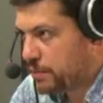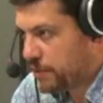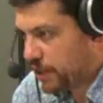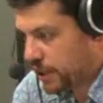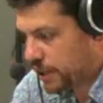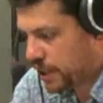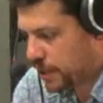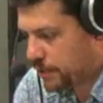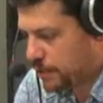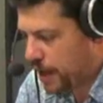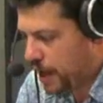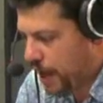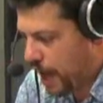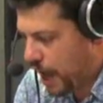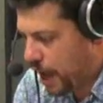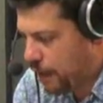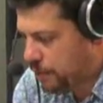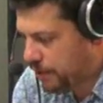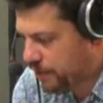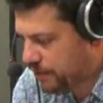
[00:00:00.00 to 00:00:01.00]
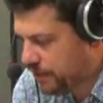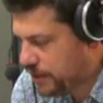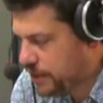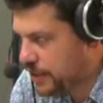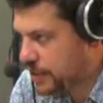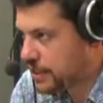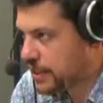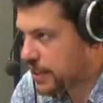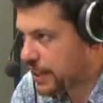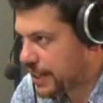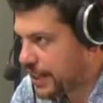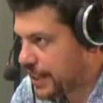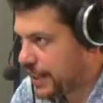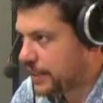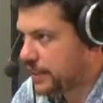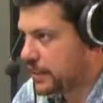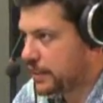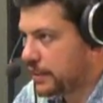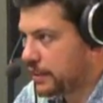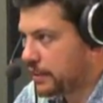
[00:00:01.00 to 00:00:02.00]
избирателям, а проводить
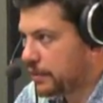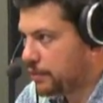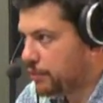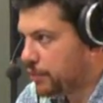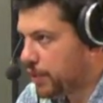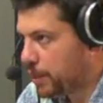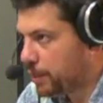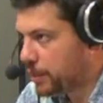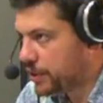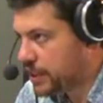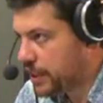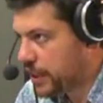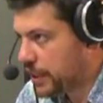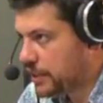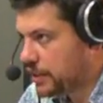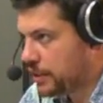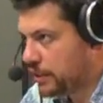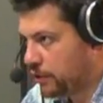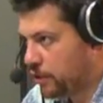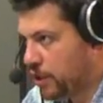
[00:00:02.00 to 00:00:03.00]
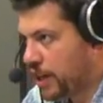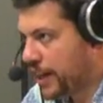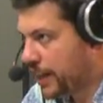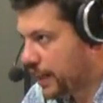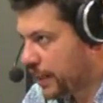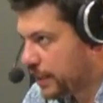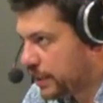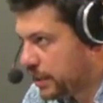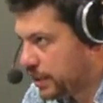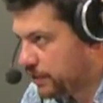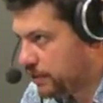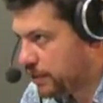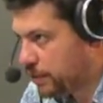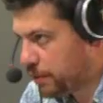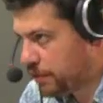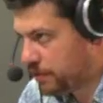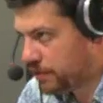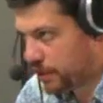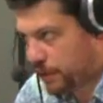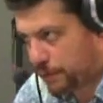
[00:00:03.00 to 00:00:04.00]
разные мероприятия, довольно агрессивно
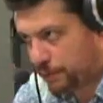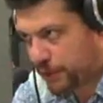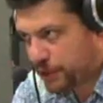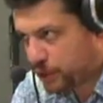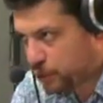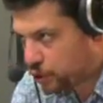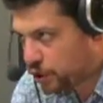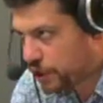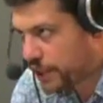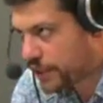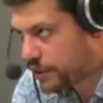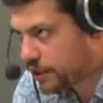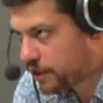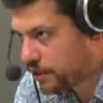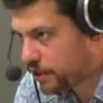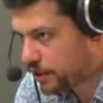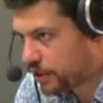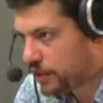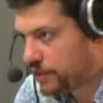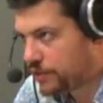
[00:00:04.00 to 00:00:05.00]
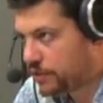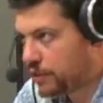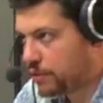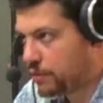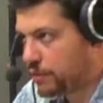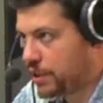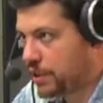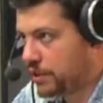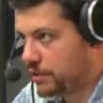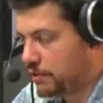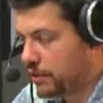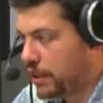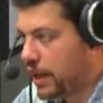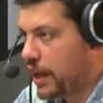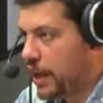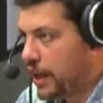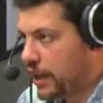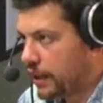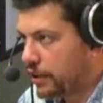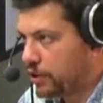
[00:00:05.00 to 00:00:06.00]
проводить, принуждать кандидатов в них участвовать,
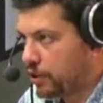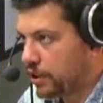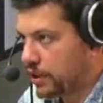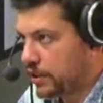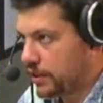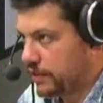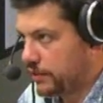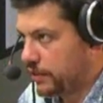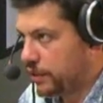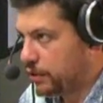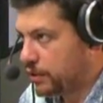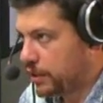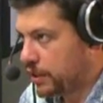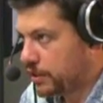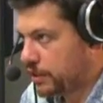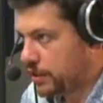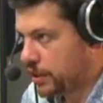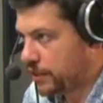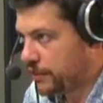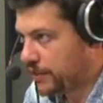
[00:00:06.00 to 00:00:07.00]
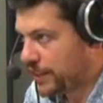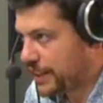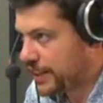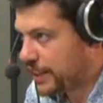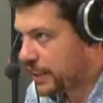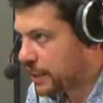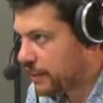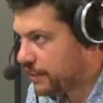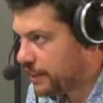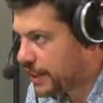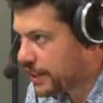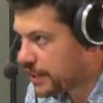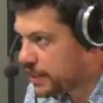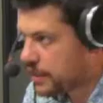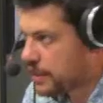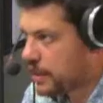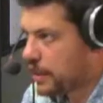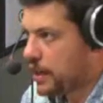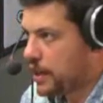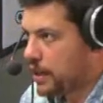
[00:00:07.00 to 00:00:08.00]
которые заставляют кандидатов
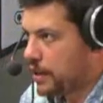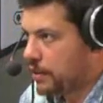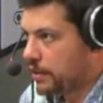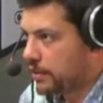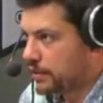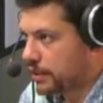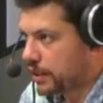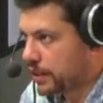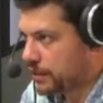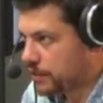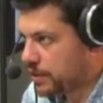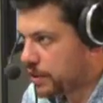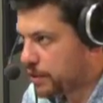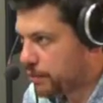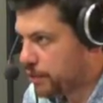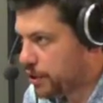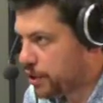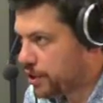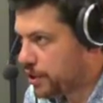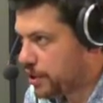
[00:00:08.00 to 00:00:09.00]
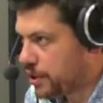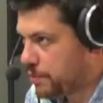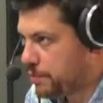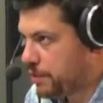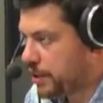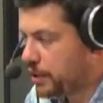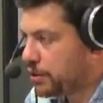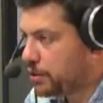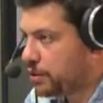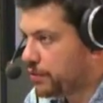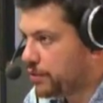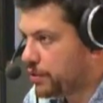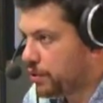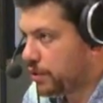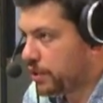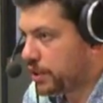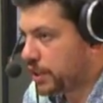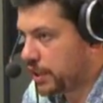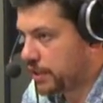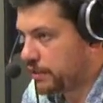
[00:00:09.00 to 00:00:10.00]
раскрываться, становиться ближе к избирателю,
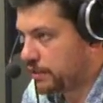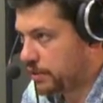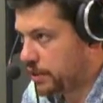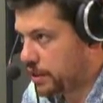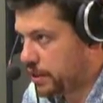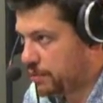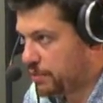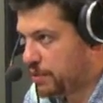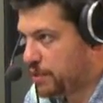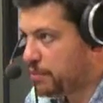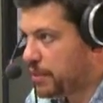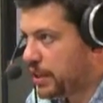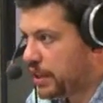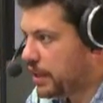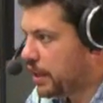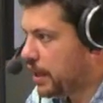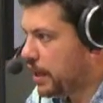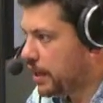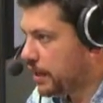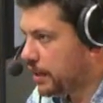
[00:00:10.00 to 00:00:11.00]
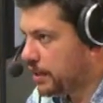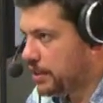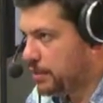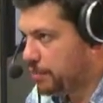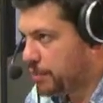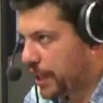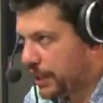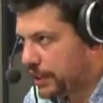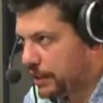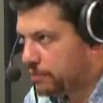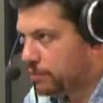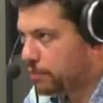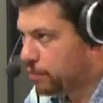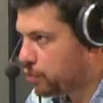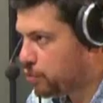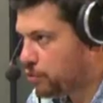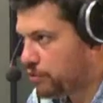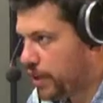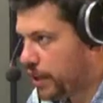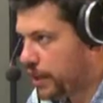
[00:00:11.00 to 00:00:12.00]
все рассказывать о себе. Мы к дебатам
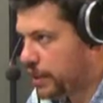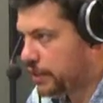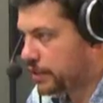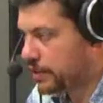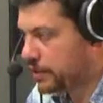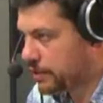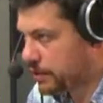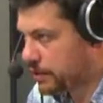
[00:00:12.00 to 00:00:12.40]
буквально